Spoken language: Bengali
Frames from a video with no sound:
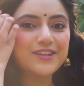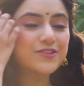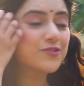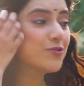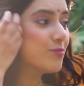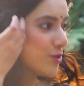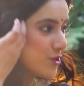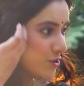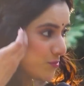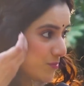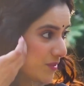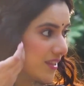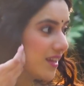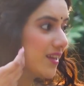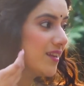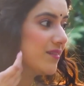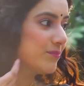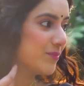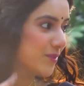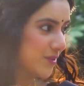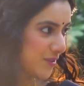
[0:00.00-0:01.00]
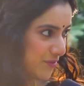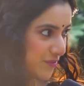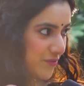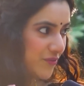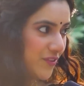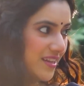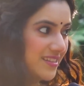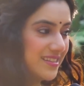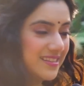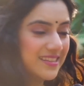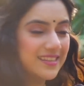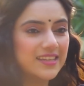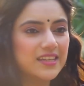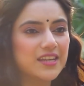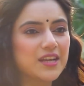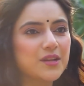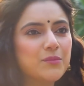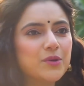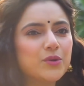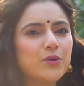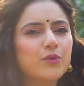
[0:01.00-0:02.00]
শুভস্মিতা ফার্স্ট
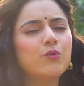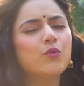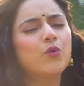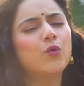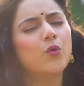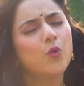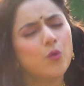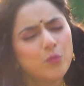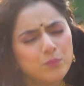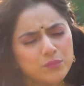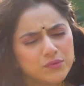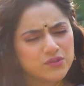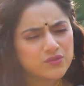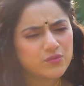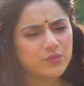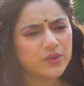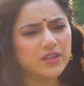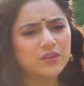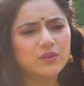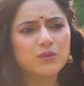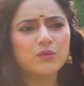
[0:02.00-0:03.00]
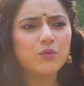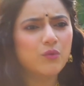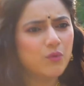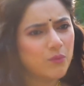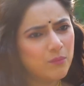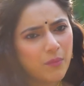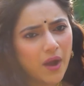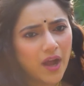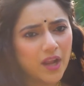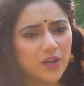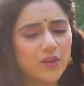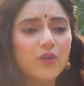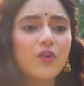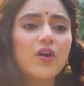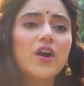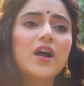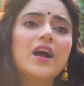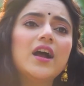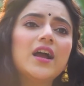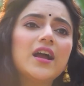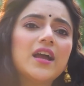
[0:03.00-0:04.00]
সিরিয়াল বাট ও খুব সুইট ও খুব ভালো
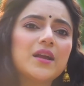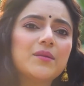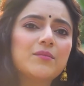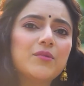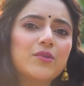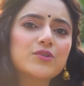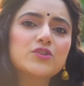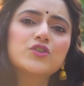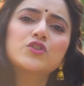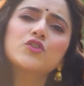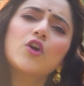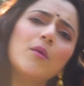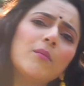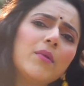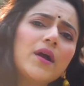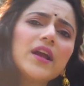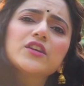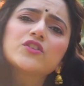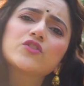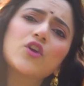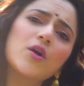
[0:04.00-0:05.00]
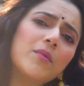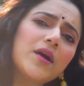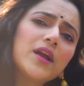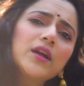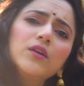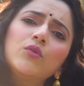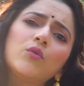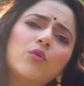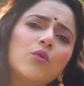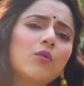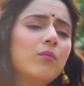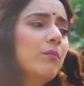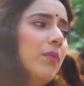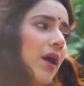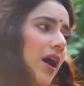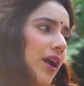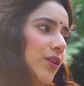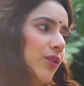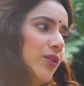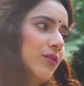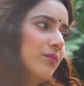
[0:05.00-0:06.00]
এবং সবাই সবাই খুব
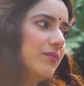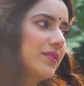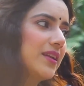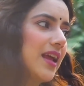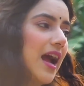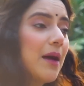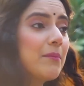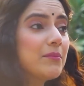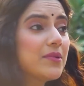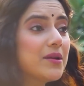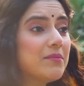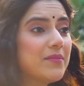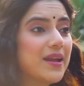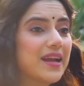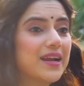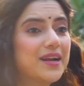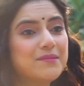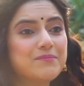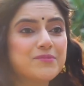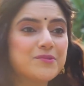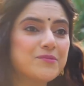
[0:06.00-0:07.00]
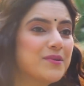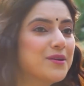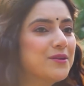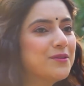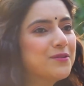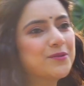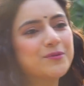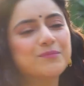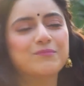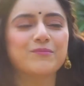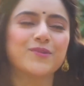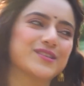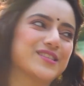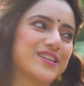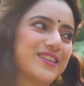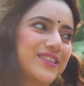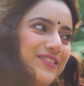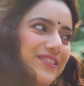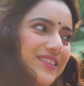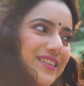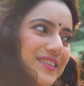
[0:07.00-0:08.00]
ভালো মানে আমরা মেকআপ রুমে খুব
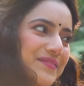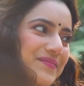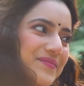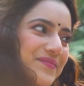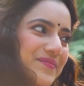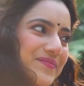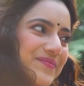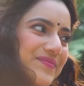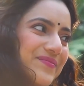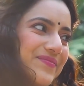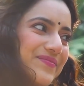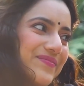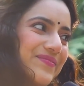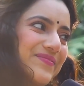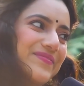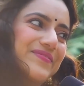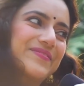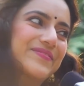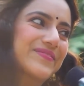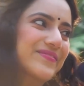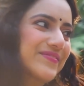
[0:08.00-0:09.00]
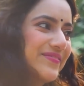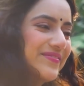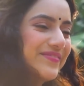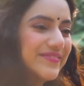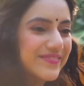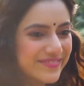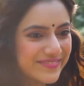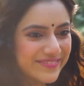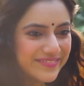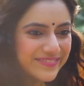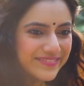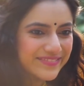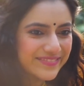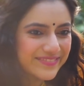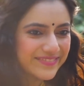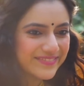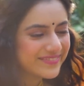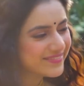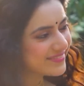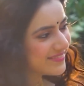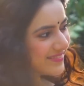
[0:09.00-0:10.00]
মজা করি আচ্ছা একটু অন্য
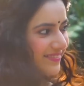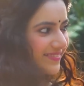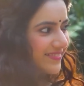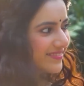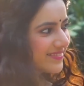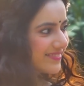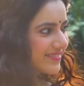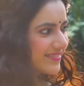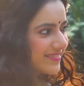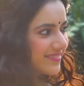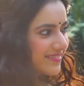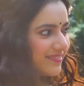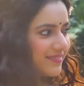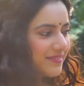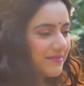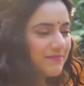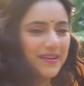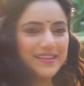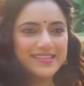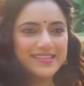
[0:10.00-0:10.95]
প্রসঙ্গে আসি অভিষেক দা রিসেন্ট